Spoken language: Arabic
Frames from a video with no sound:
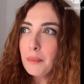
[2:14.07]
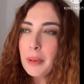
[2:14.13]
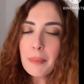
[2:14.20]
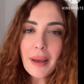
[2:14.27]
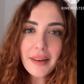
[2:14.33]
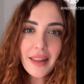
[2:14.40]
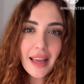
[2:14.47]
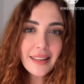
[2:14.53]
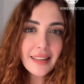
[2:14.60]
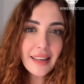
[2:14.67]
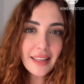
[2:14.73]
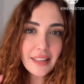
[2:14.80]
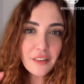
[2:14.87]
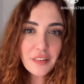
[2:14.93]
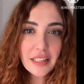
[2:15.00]
بمعنى
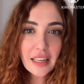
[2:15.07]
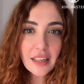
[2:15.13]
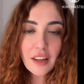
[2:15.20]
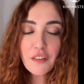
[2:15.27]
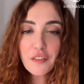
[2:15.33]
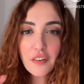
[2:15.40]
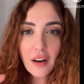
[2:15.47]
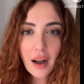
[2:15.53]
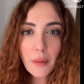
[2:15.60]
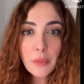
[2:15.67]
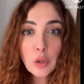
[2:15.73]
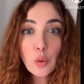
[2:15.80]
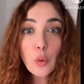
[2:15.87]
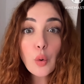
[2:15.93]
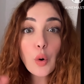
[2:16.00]
ان حنا فينا نفخه
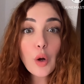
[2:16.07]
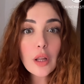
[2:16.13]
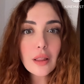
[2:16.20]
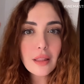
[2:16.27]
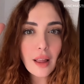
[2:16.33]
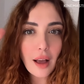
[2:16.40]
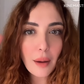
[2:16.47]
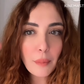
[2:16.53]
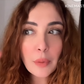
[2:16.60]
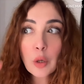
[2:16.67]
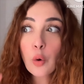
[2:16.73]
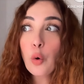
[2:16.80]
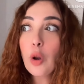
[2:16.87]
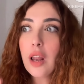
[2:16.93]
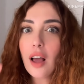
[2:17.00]
من روح الله
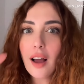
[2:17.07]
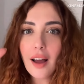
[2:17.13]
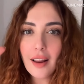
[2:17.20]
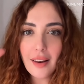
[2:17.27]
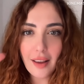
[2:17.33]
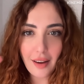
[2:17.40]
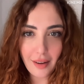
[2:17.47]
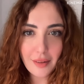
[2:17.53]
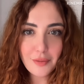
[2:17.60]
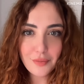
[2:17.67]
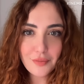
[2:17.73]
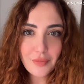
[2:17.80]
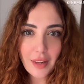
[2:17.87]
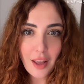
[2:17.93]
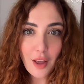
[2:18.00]
من روح الخالق
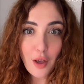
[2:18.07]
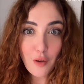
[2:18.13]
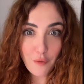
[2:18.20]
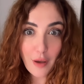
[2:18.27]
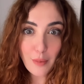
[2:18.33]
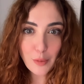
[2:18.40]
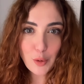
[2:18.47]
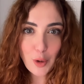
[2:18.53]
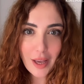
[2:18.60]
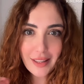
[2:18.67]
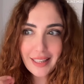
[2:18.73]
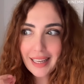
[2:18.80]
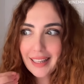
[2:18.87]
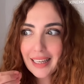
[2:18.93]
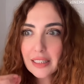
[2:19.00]
فهمتوا
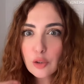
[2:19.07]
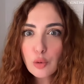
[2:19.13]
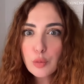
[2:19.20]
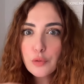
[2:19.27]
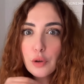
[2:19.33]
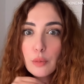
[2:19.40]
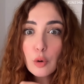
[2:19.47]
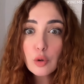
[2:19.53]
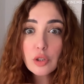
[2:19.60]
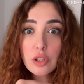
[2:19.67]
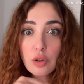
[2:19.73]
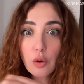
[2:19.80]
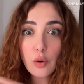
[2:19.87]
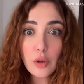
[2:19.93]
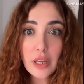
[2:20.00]
هذه هذه خصكم تفهموا
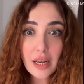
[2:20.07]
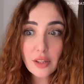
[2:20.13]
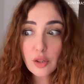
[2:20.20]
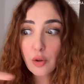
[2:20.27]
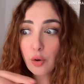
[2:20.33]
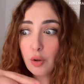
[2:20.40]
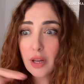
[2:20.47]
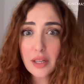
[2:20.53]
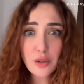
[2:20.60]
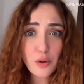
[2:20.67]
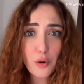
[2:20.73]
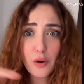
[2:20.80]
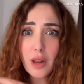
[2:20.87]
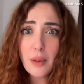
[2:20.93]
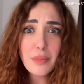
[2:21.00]
تسطروا عليها تسطروا عليها
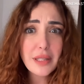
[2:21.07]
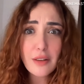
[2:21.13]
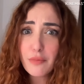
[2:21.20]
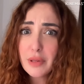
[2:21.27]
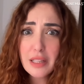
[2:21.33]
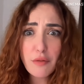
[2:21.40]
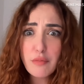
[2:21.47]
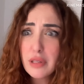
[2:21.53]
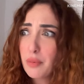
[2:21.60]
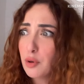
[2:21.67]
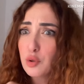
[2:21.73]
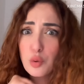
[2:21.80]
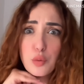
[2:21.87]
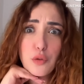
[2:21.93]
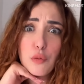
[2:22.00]
تسطروا عليها بزاف بزاف بزاف
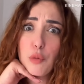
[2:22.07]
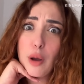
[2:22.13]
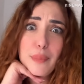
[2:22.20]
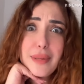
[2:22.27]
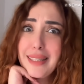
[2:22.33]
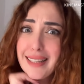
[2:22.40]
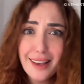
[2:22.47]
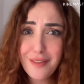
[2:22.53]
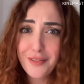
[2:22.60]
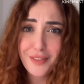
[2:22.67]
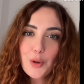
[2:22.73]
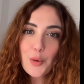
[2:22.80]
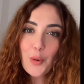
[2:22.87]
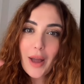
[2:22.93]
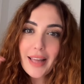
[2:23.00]
خصكم تفهموها بزاف
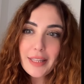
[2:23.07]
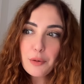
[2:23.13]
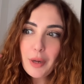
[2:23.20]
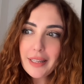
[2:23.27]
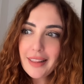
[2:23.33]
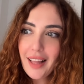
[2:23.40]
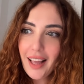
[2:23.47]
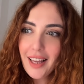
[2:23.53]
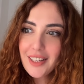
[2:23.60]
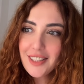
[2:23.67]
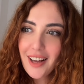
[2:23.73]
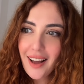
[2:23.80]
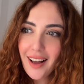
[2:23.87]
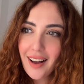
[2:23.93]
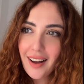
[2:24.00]
وهذه واحد
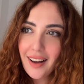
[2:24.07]
الحاجه